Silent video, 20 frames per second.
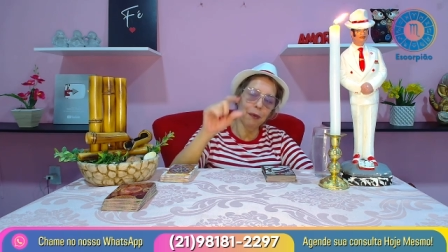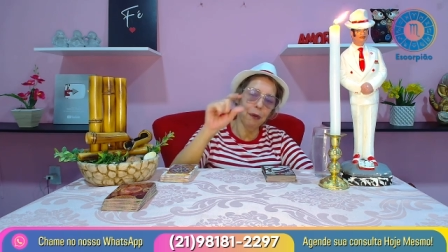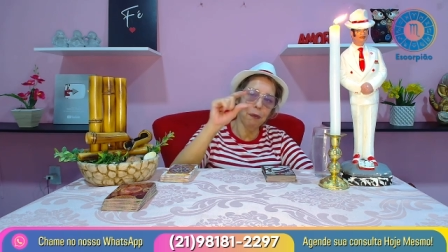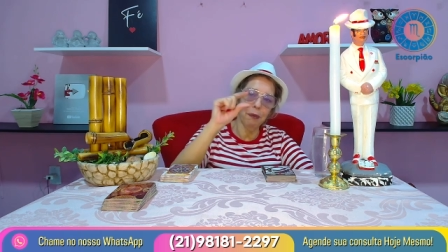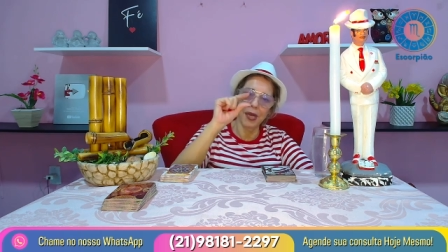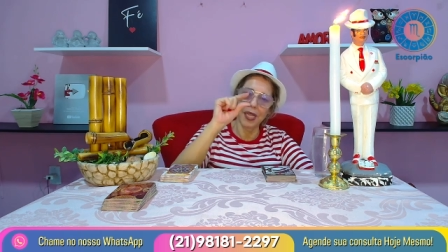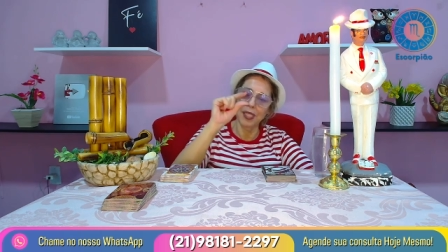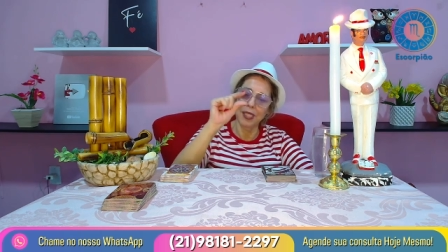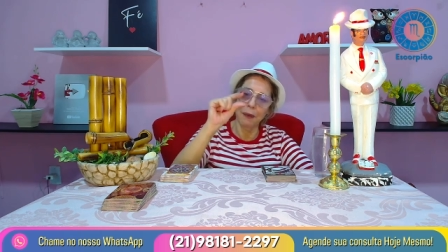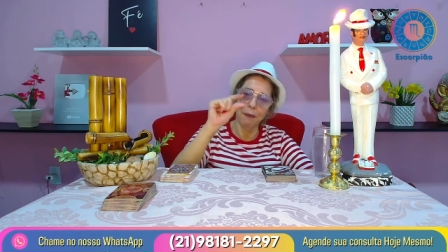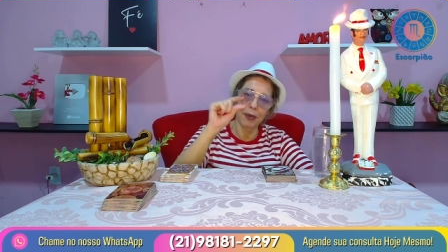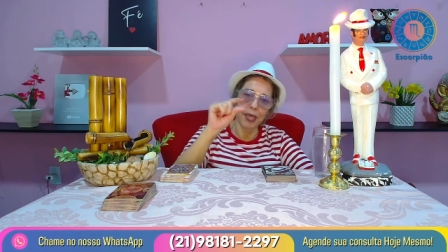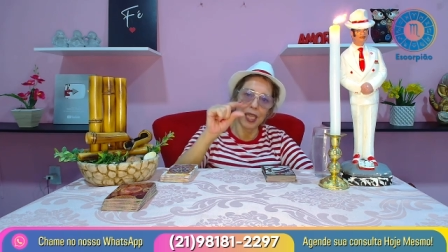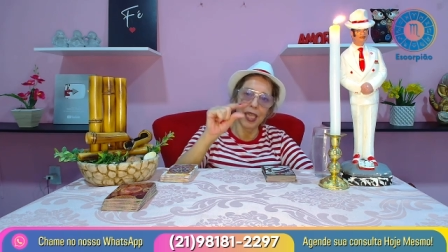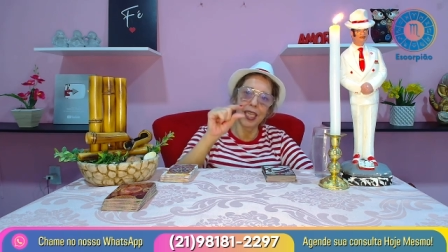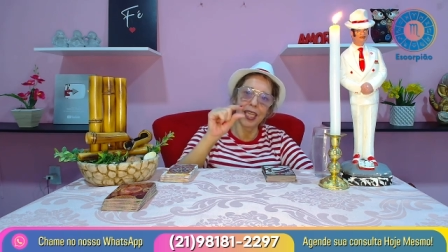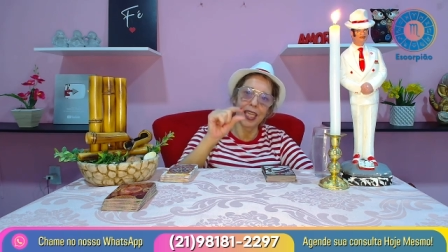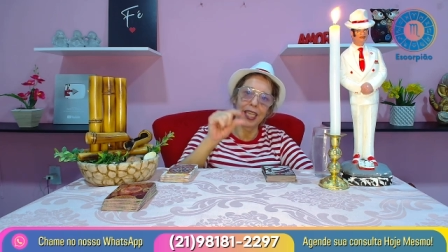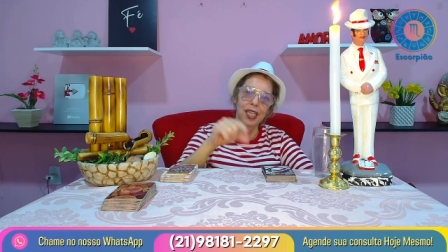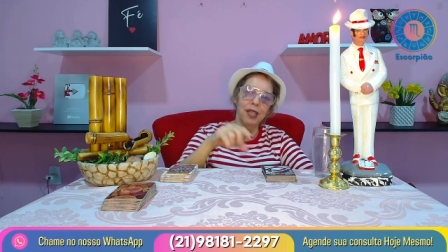o preço é
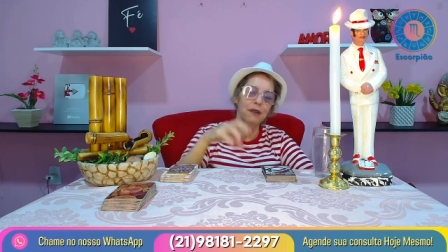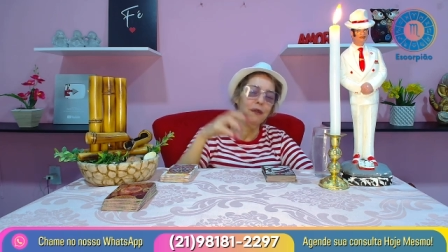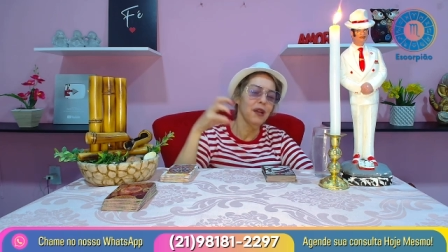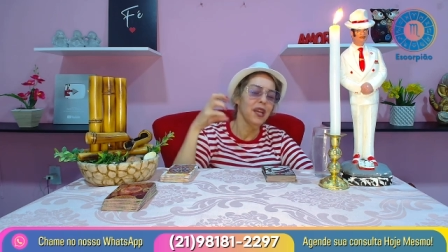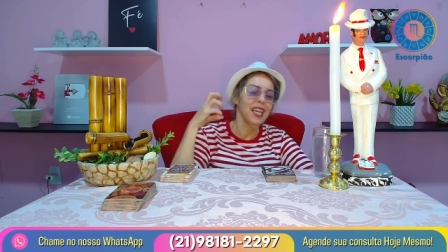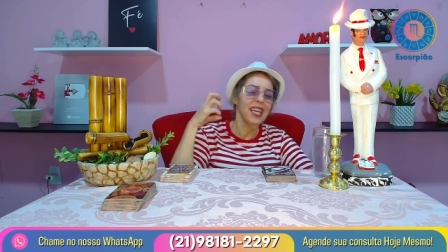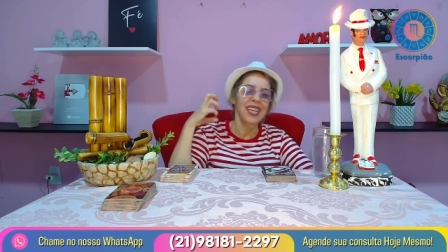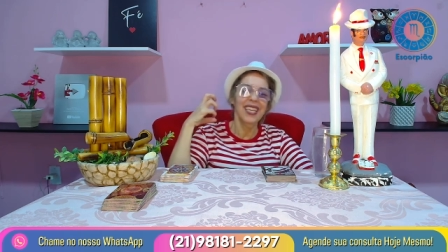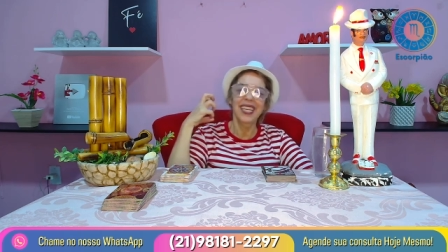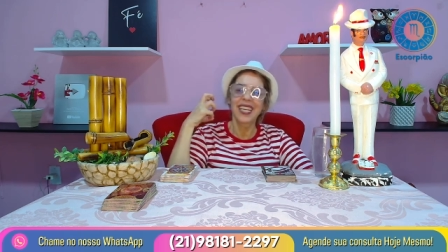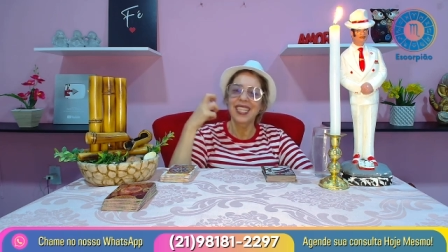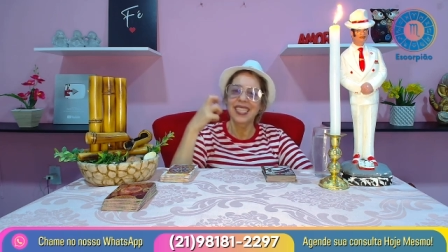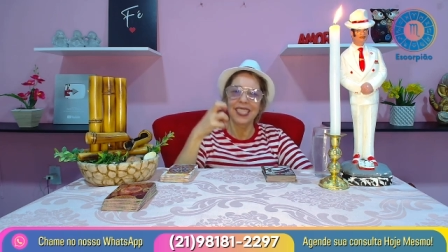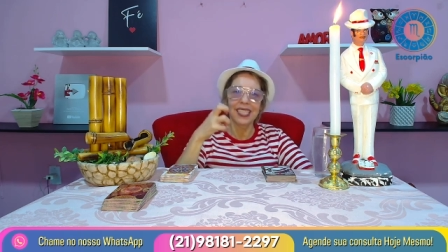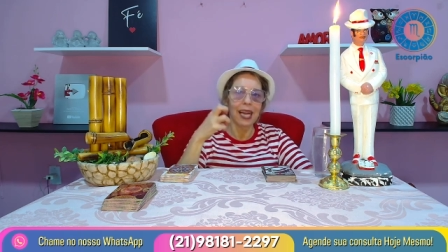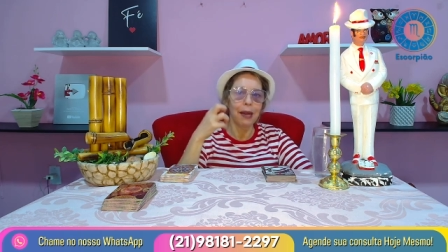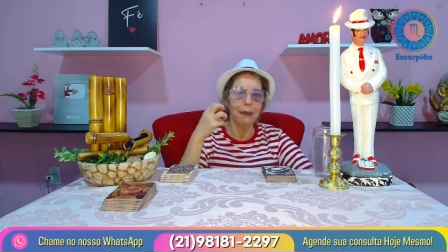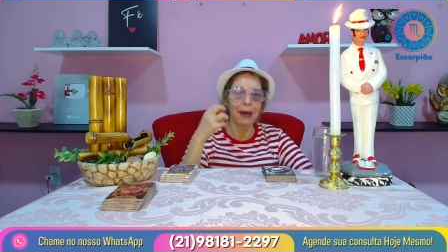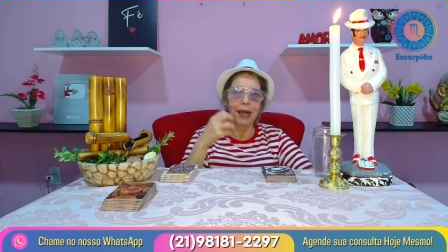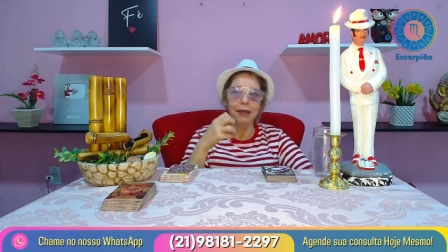pequenininho e esse
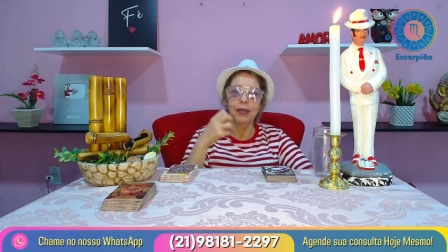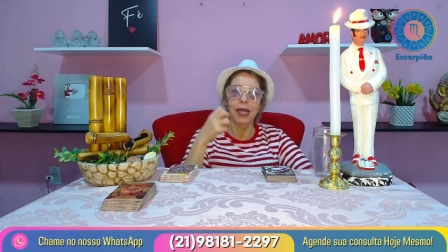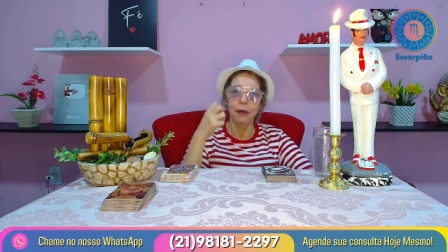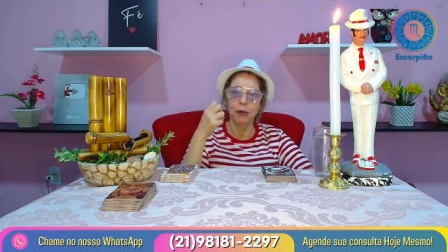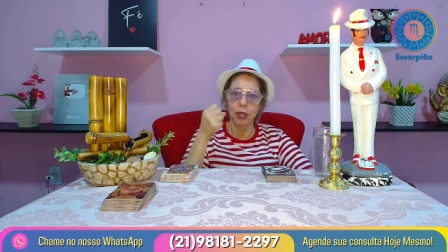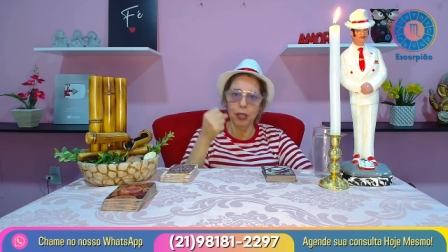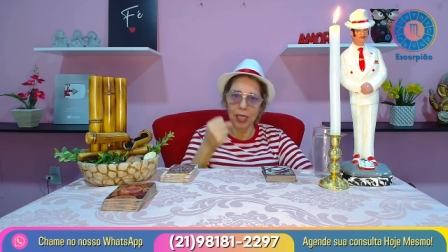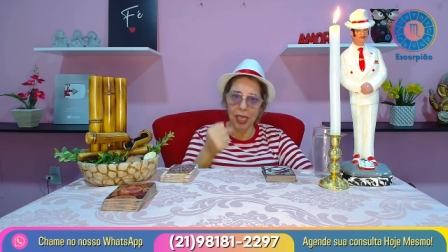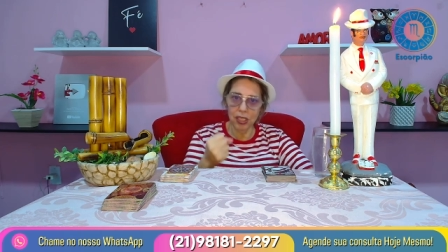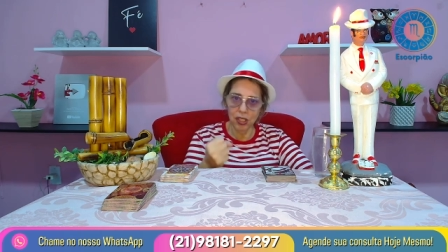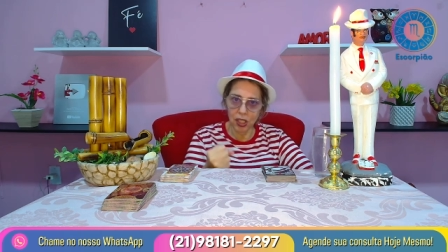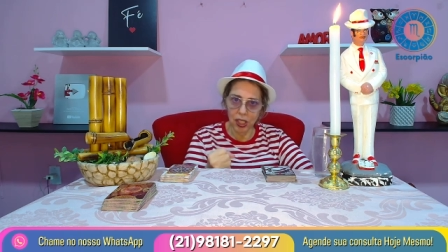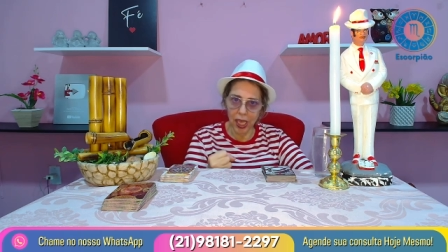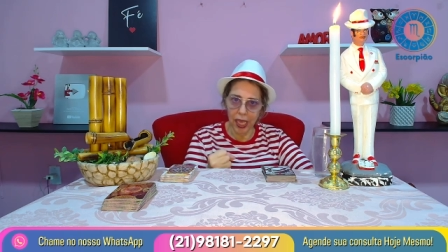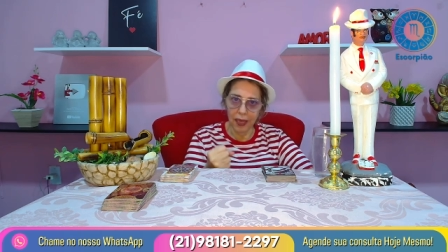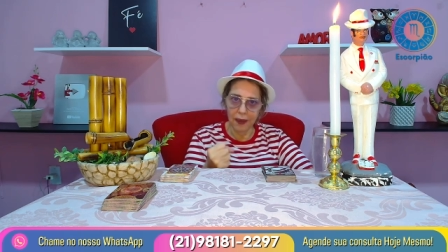trabalho tem muita axé,